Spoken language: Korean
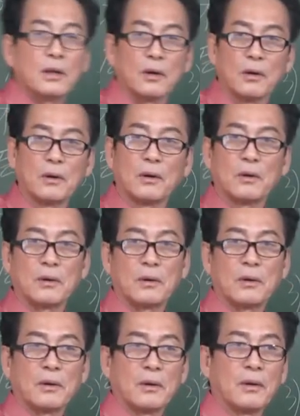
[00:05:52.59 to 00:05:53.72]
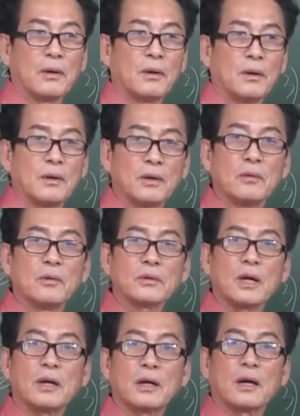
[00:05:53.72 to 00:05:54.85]
돼요. 여보
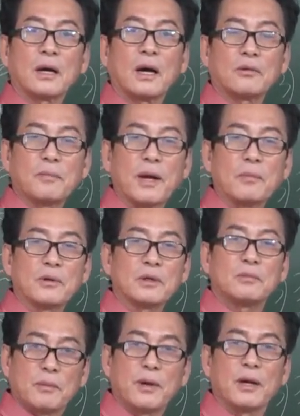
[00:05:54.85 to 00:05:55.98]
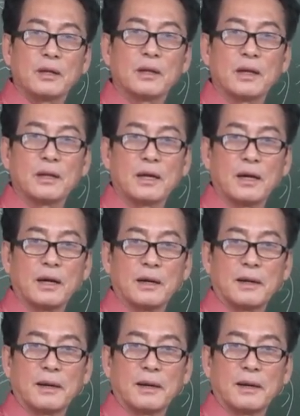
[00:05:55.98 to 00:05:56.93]
사랑해가 하루에 100번씩 입에 베야 된다니까.